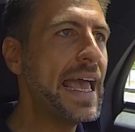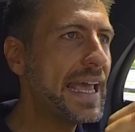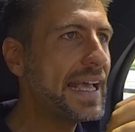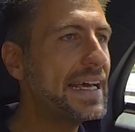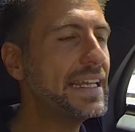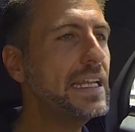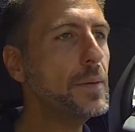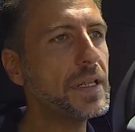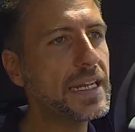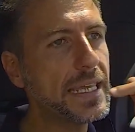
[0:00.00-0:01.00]
È carina
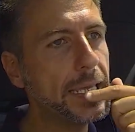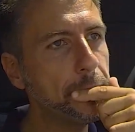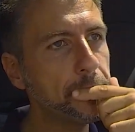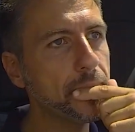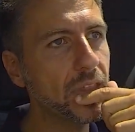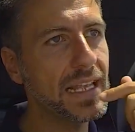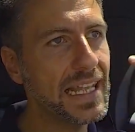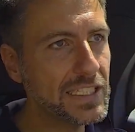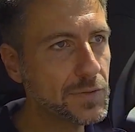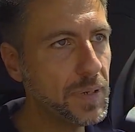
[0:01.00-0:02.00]
perché
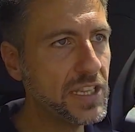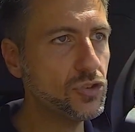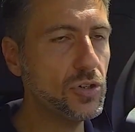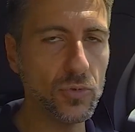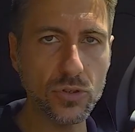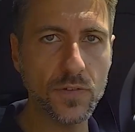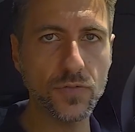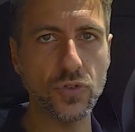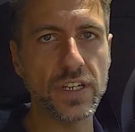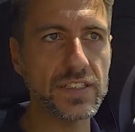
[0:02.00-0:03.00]
l'aspetto è molto
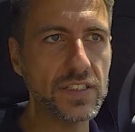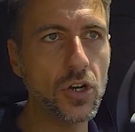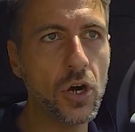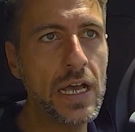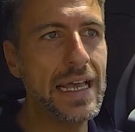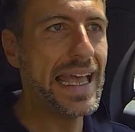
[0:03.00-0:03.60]
futuristico